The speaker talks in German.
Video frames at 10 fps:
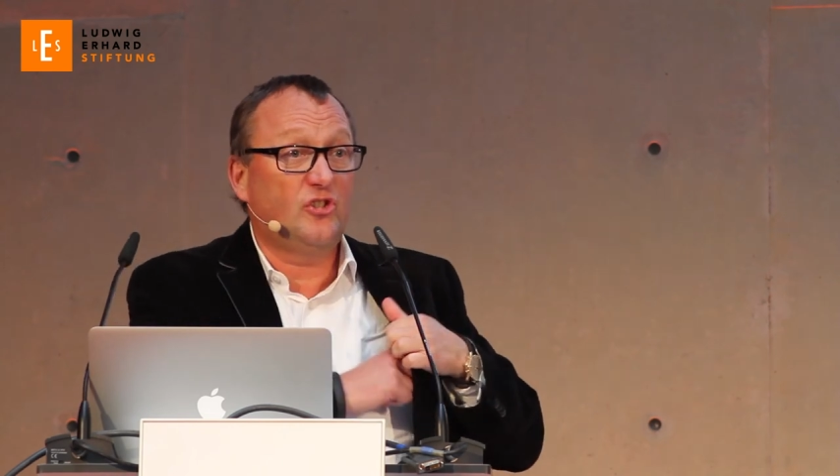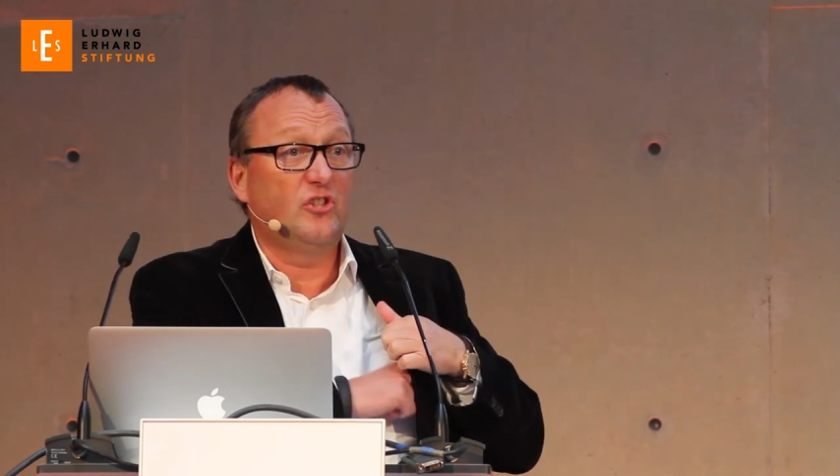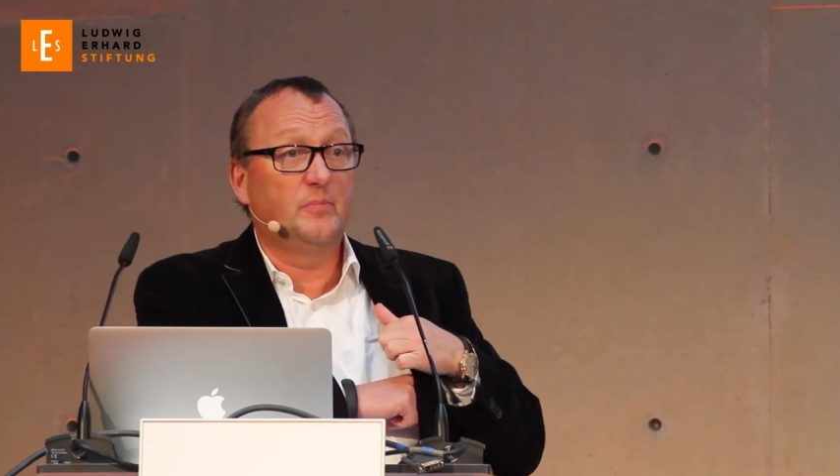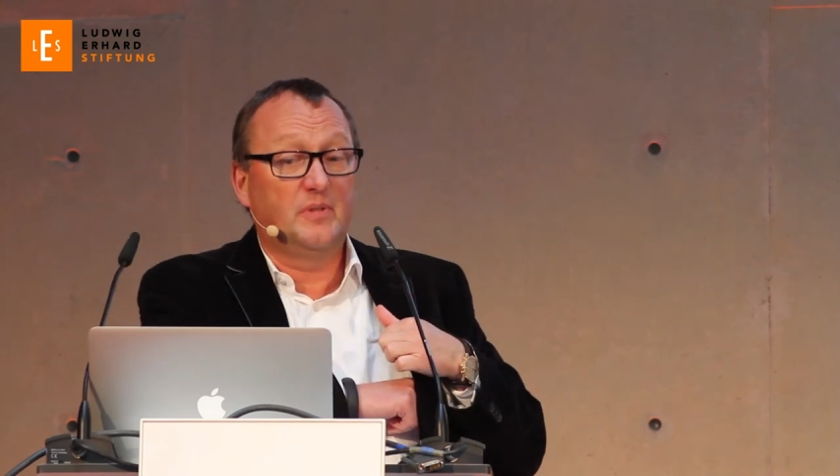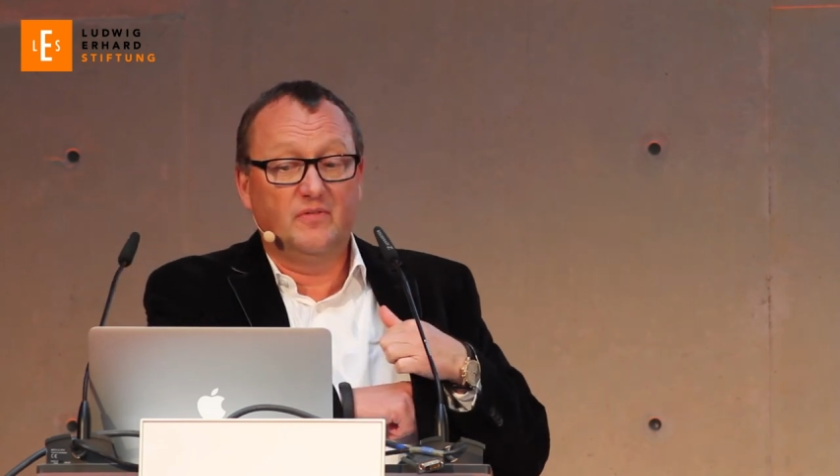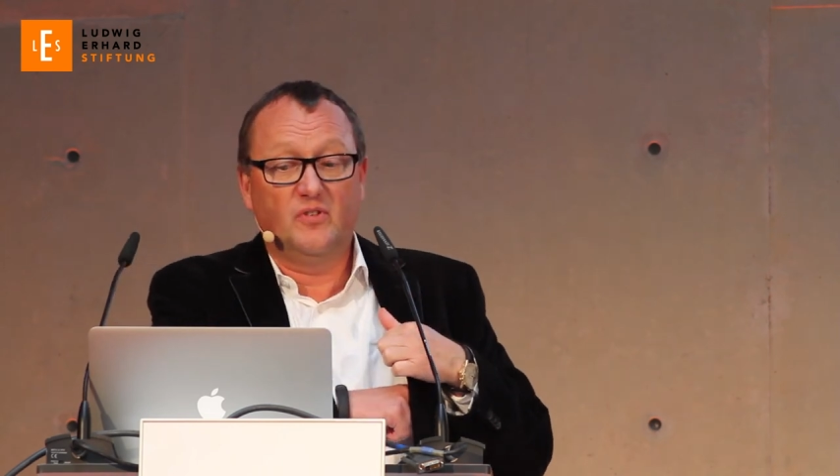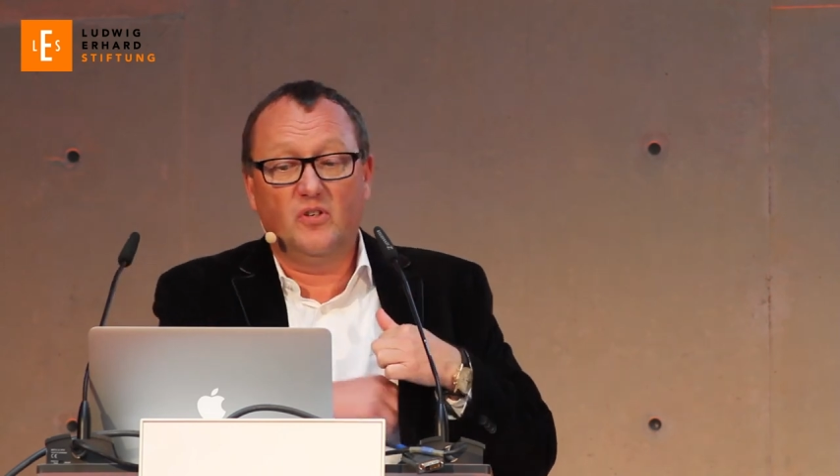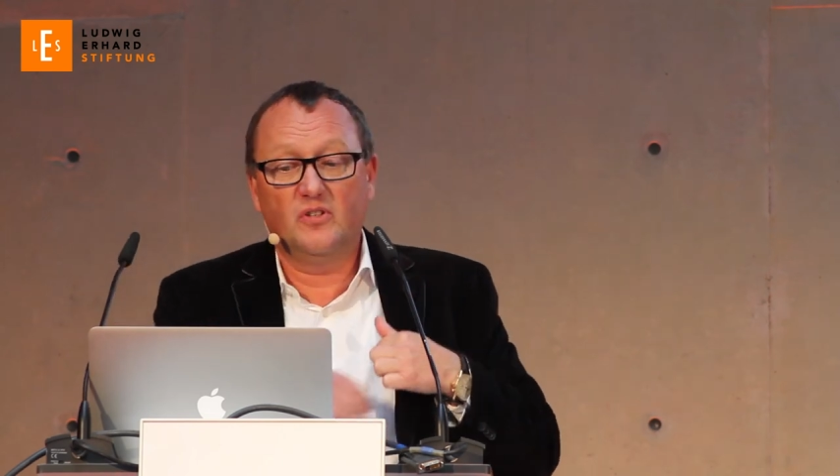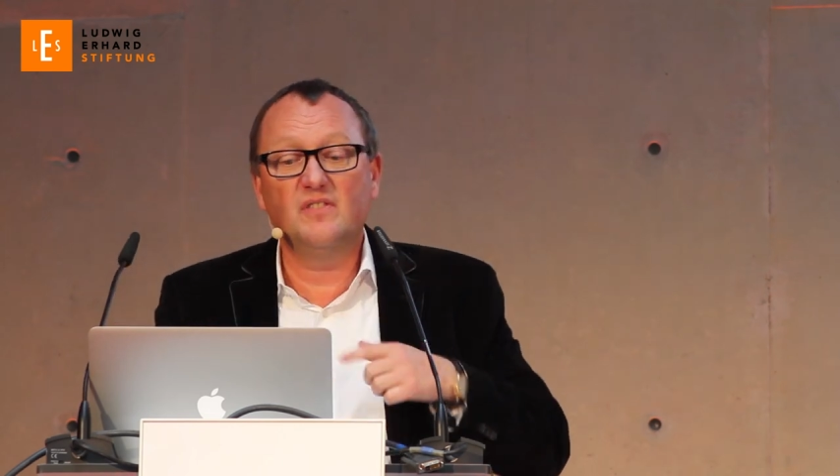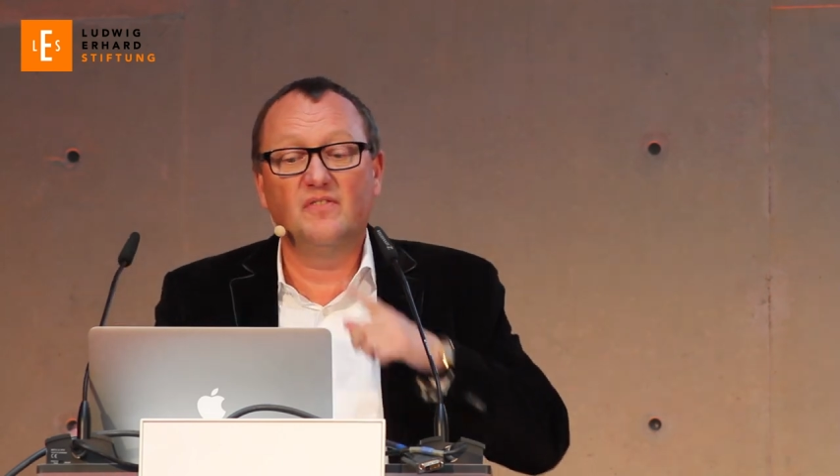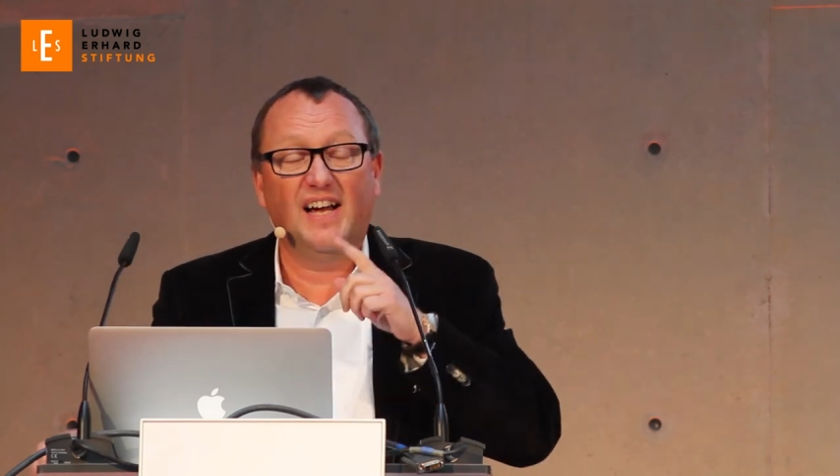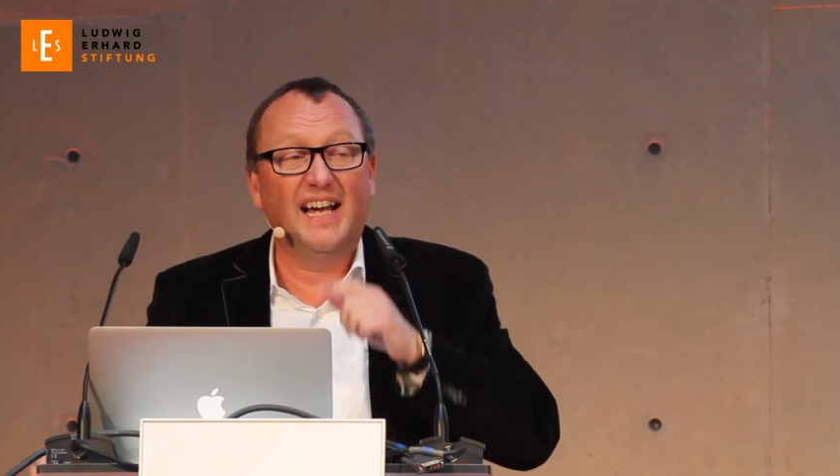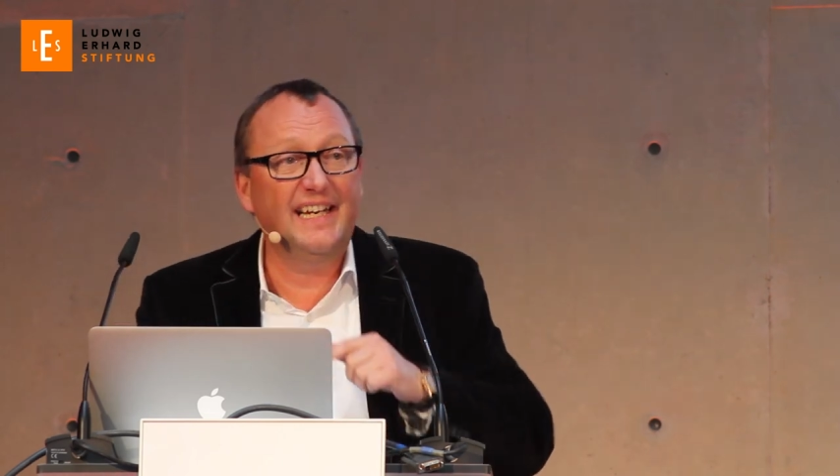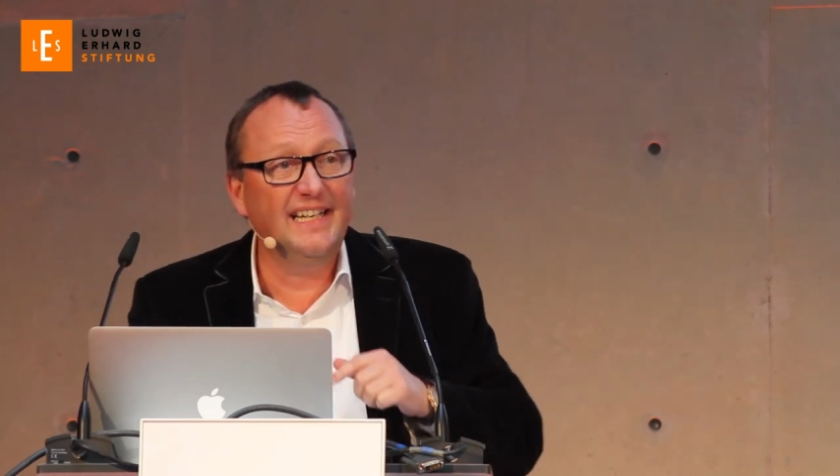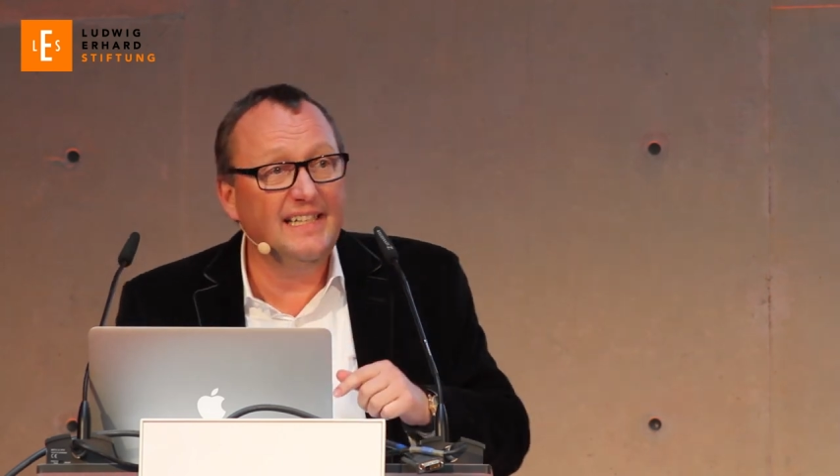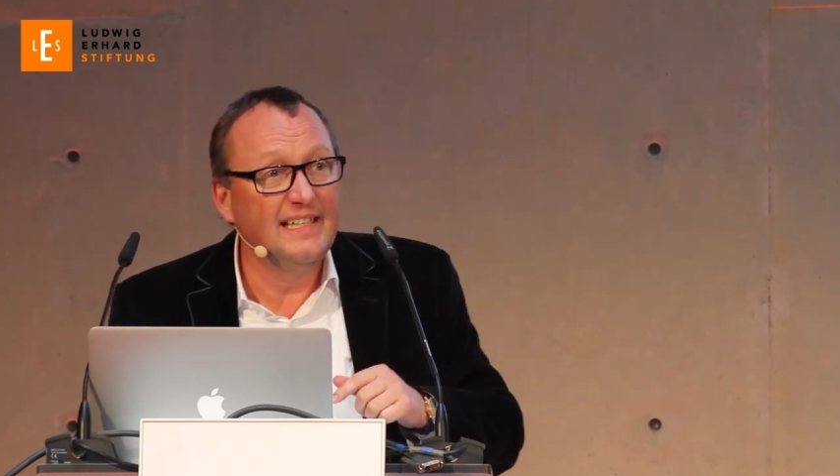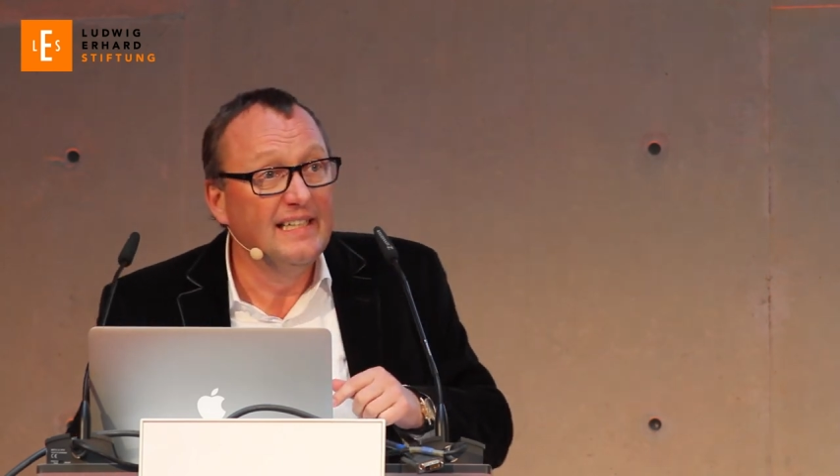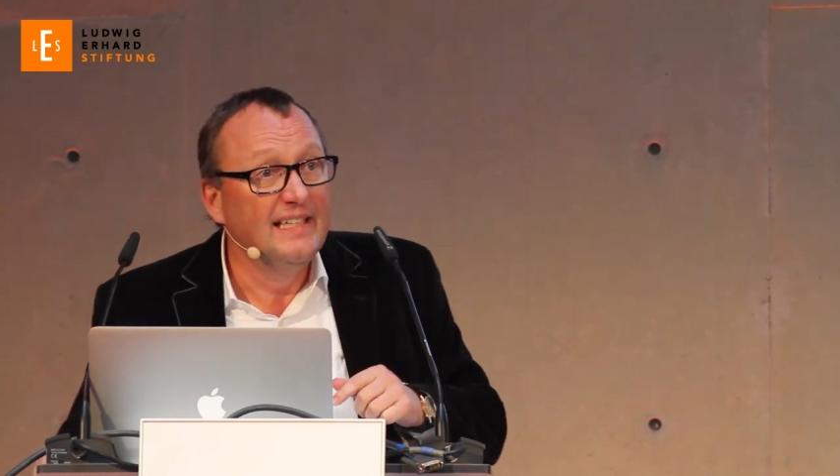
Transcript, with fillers: Schirm geworden, weil